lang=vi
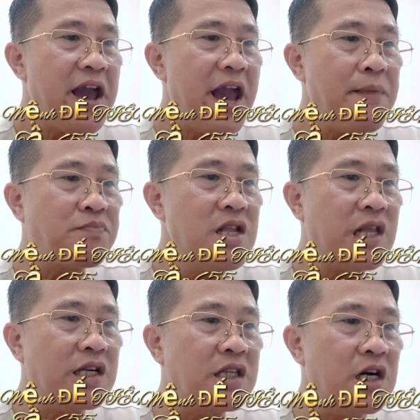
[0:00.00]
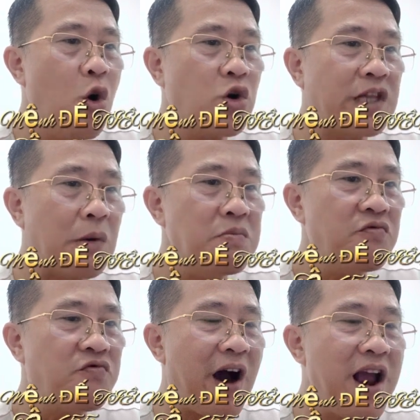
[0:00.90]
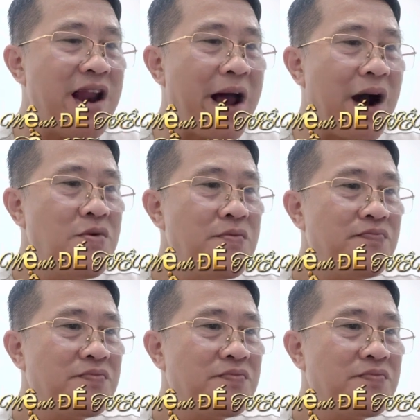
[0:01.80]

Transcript: ép tới thần tử hồn tộc phải lão đảo.